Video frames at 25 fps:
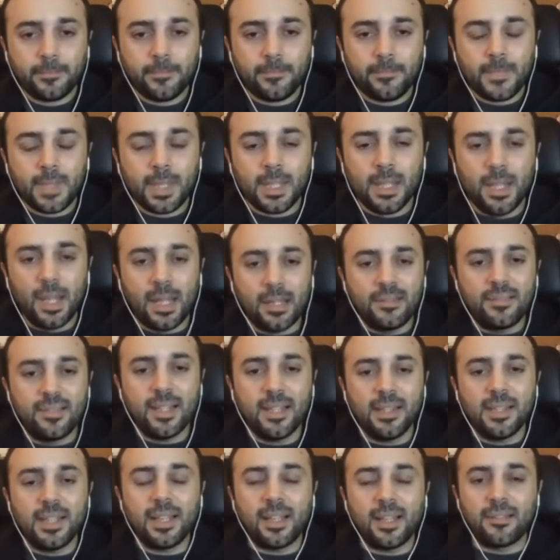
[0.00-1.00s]

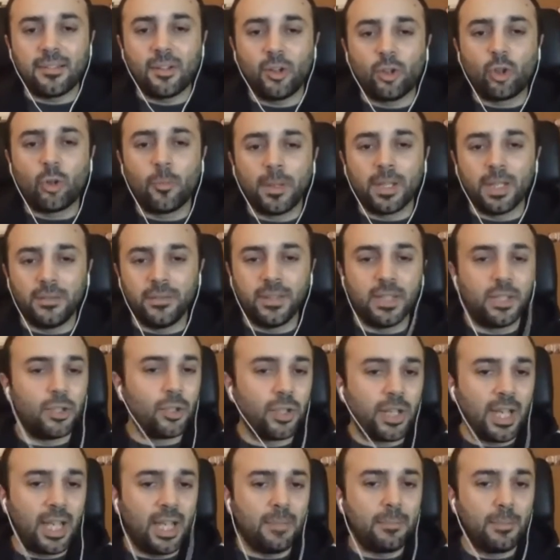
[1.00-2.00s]
aziende che si occupa di
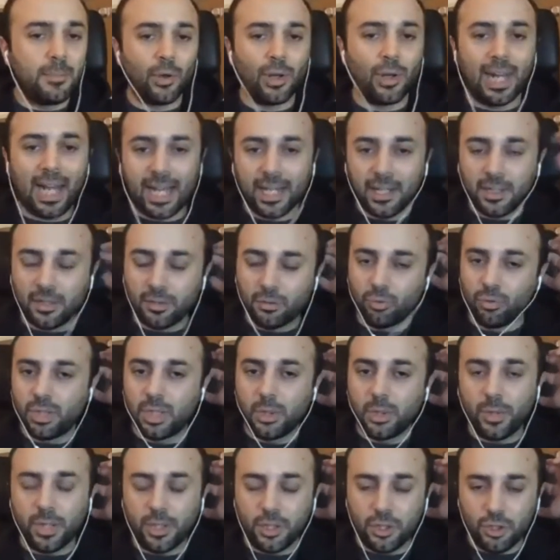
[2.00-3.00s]
videogame online, tutti
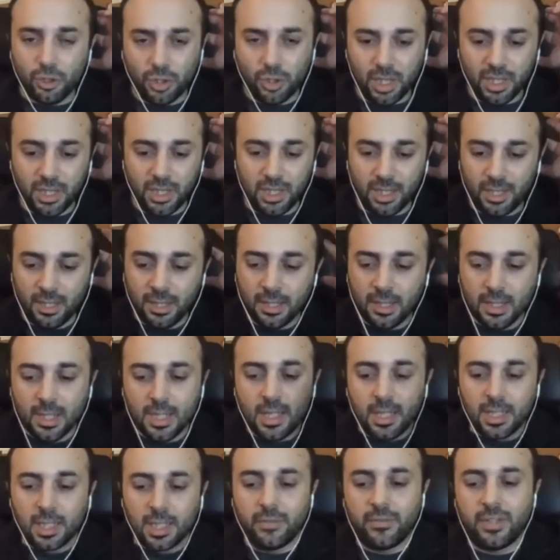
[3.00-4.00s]
quei giochini
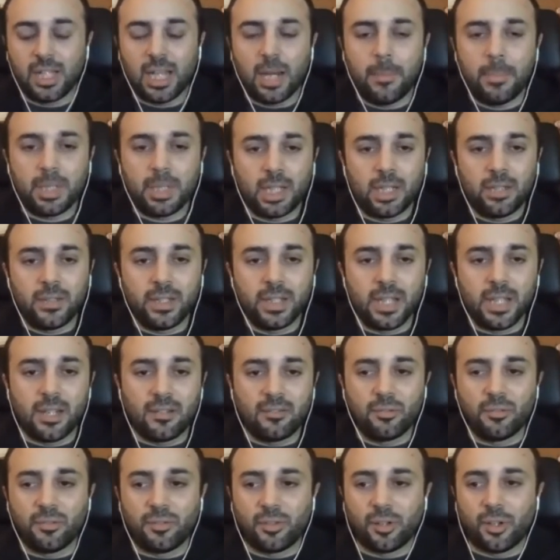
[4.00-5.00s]
che vi capita di vedere
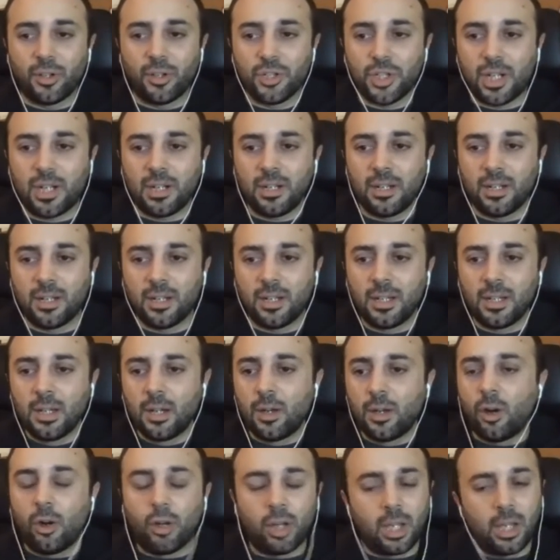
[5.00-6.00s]
sui social
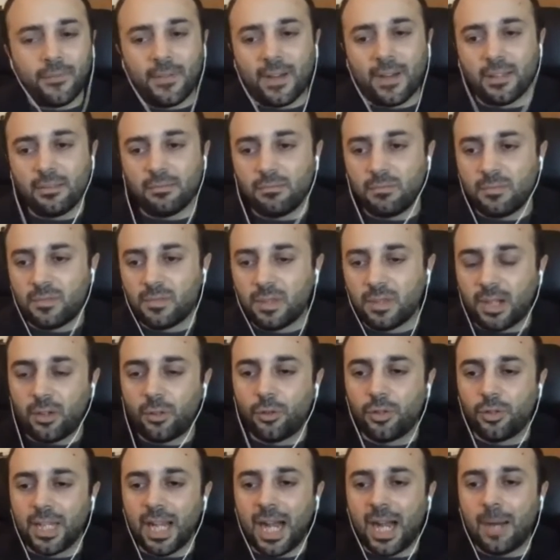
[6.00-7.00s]
o che fanno un sacco
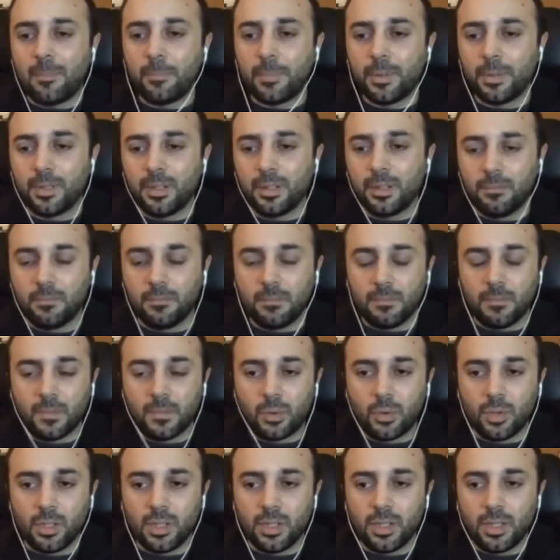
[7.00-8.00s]
di app, ehm,
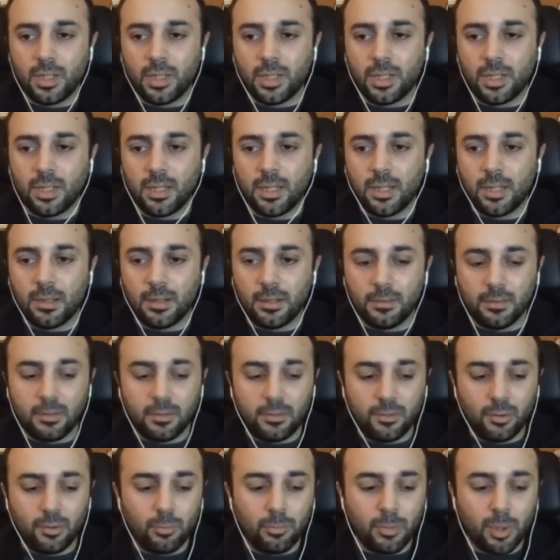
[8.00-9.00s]
quindi
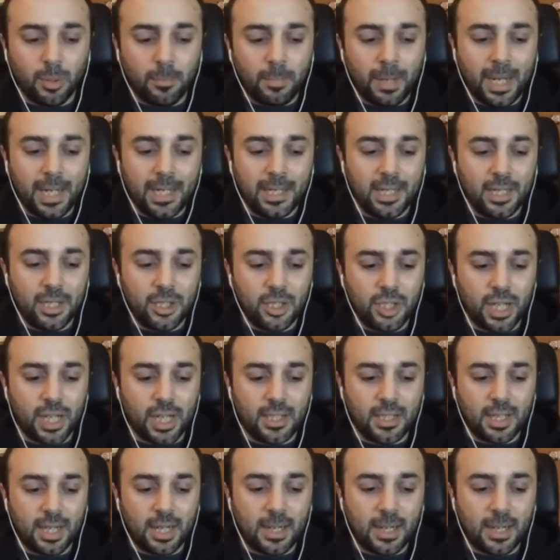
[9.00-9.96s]
sul mobile, eccetera.